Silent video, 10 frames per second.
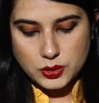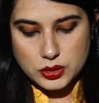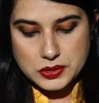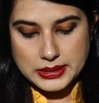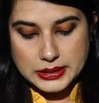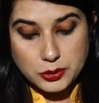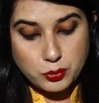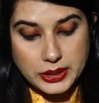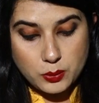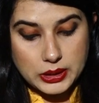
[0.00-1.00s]
कि ऑस्ट्रेलिया टी
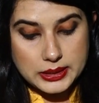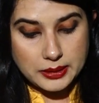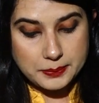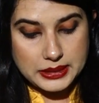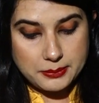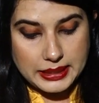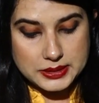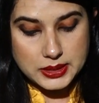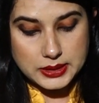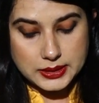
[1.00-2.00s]
ट्वेंटी वर्ल्ड कप के लिए
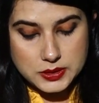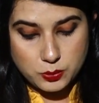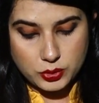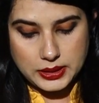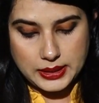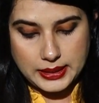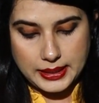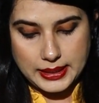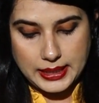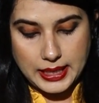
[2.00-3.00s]
मैच के टिकट्स बुक किए
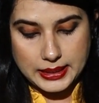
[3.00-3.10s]
गए हैं